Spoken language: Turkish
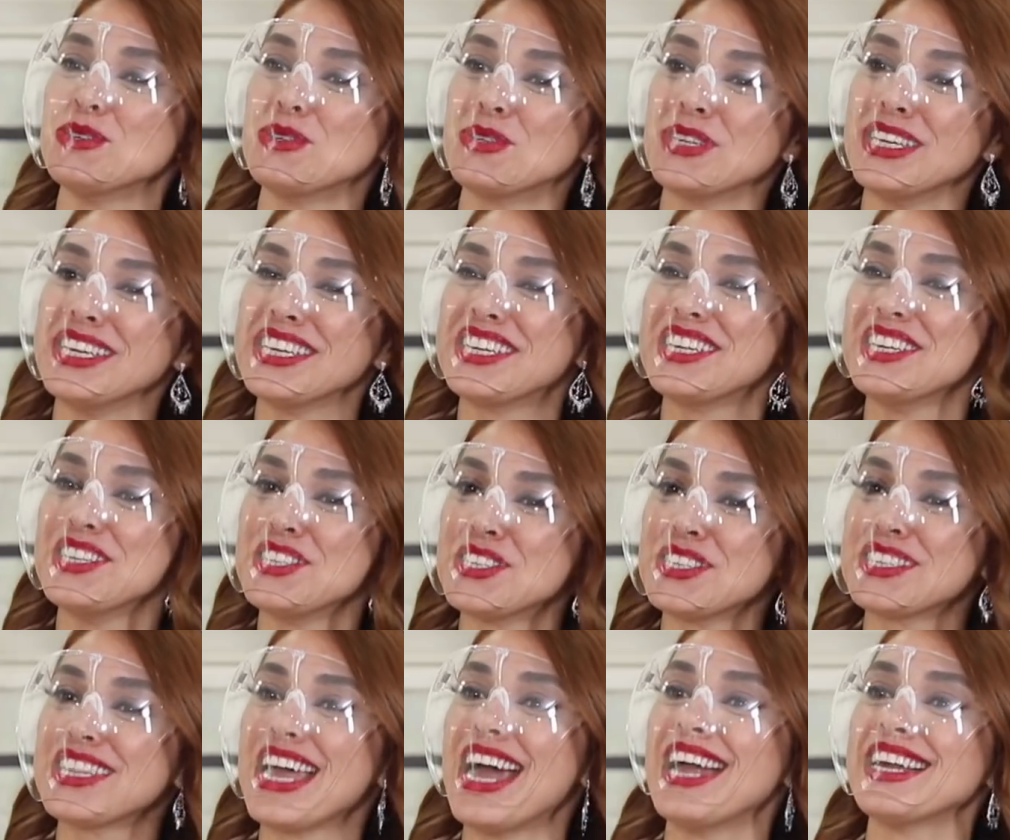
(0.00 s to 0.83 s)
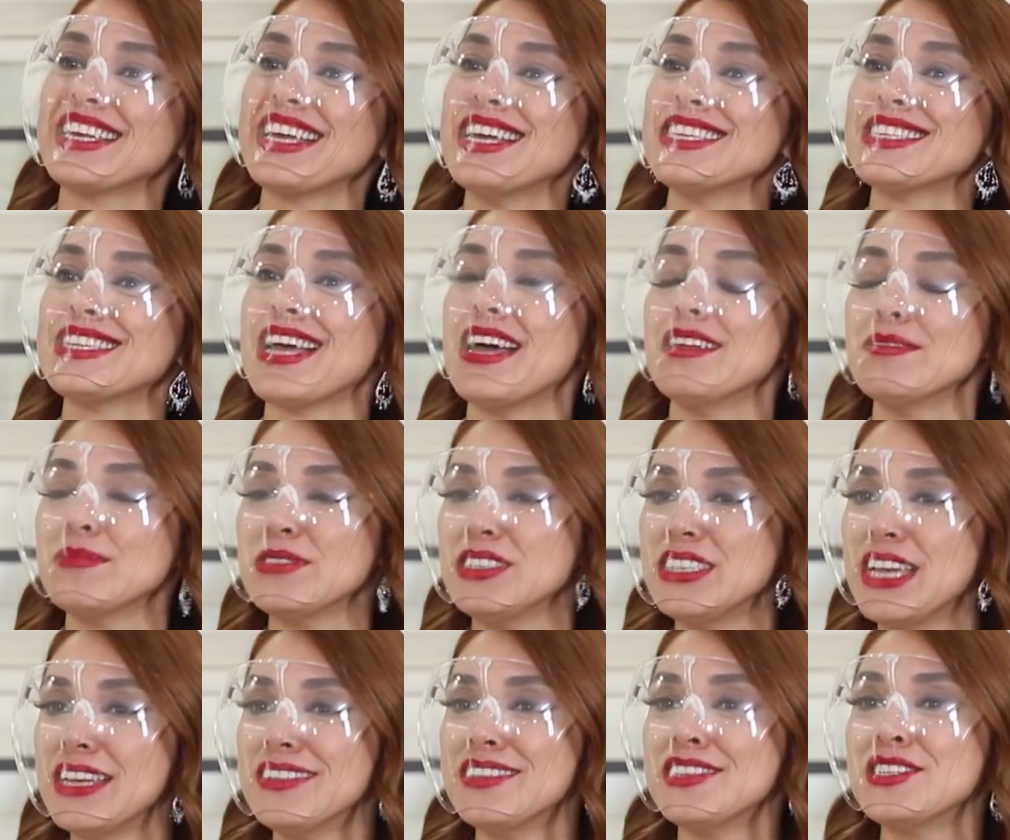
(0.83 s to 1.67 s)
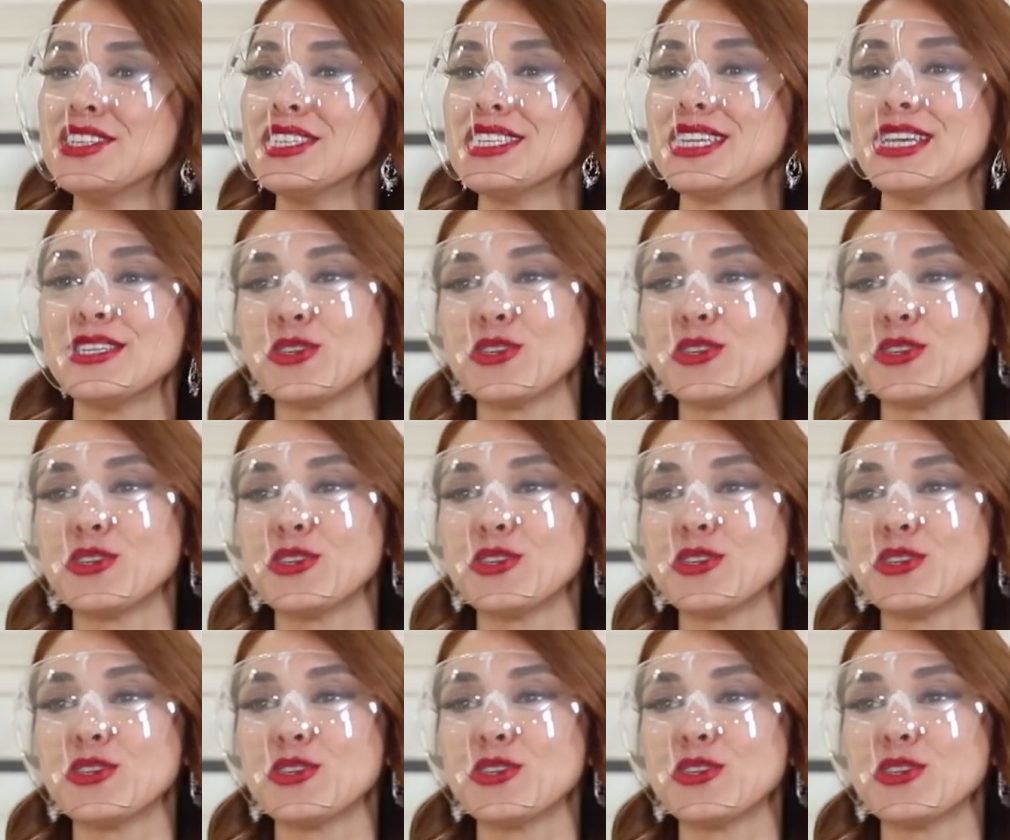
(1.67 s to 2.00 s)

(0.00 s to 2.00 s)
üçüncü, ikinci derken sen yedinci